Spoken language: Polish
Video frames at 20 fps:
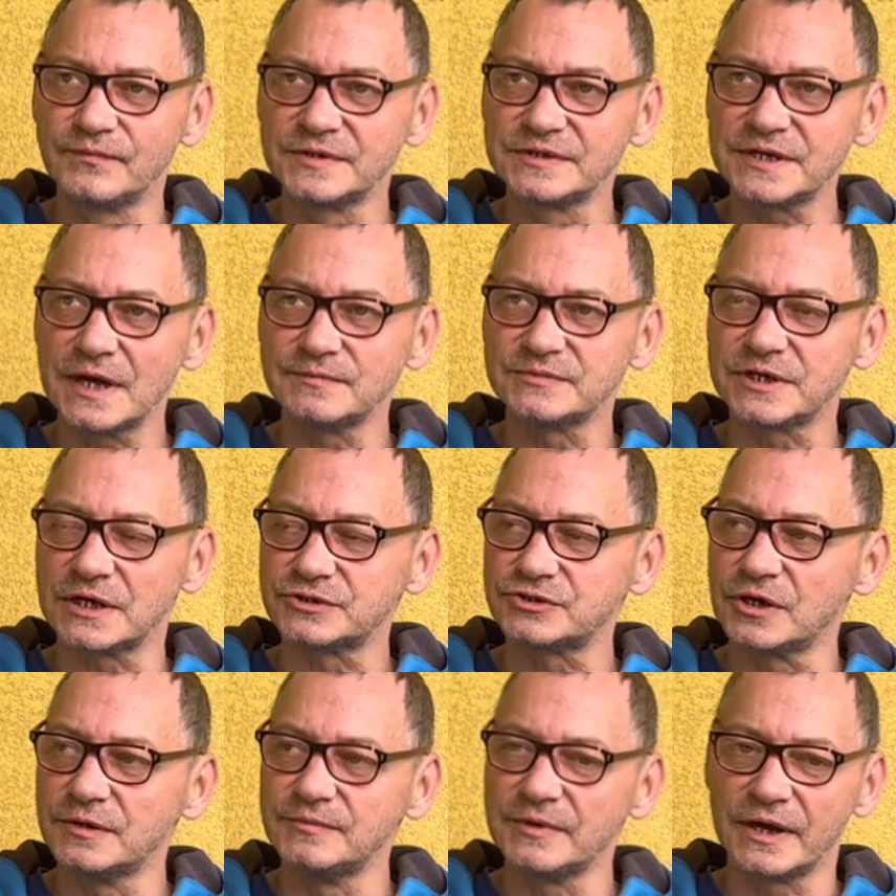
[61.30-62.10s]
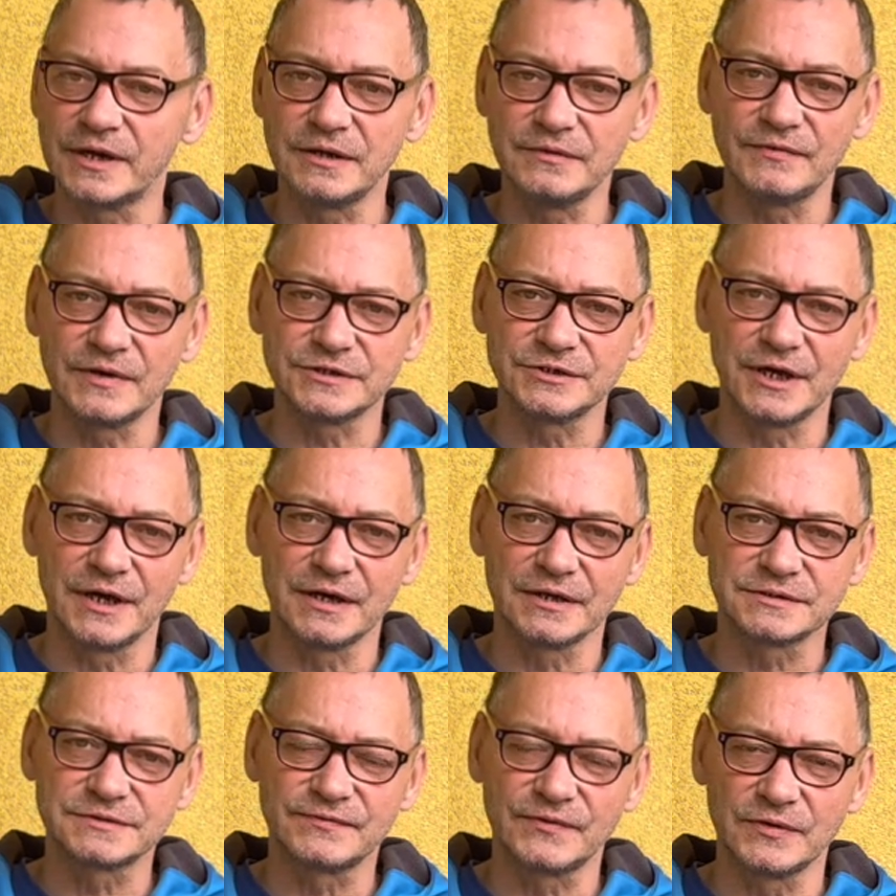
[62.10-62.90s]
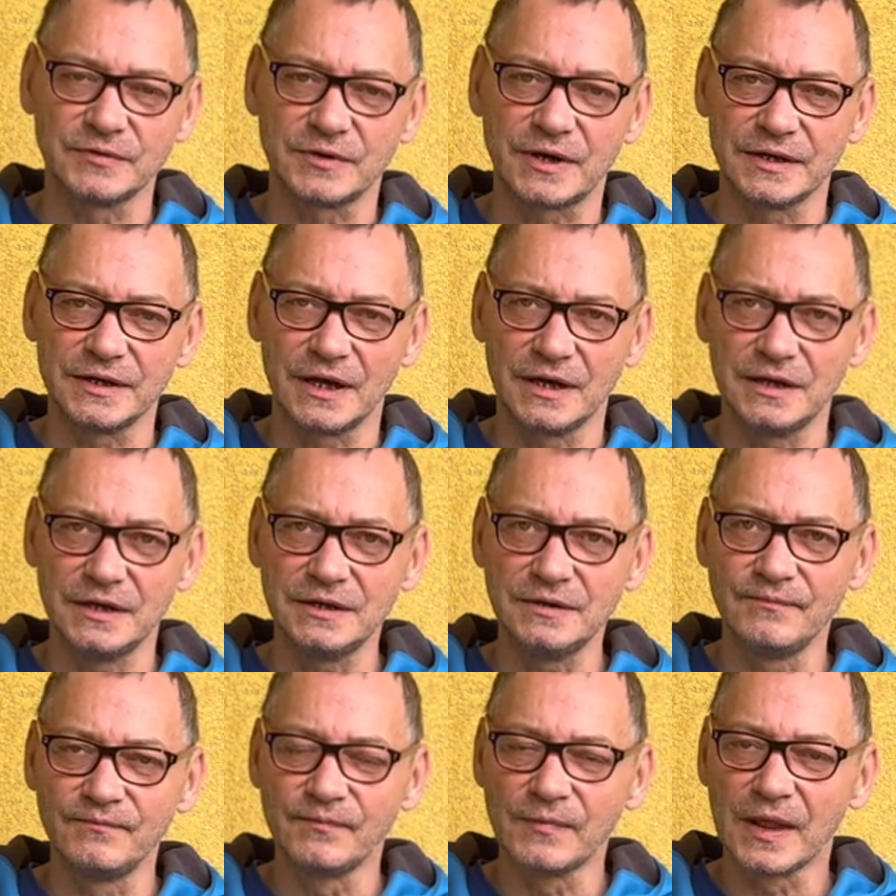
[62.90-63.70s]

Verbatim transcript: sam zacząłem nagrywać na swoim kanale.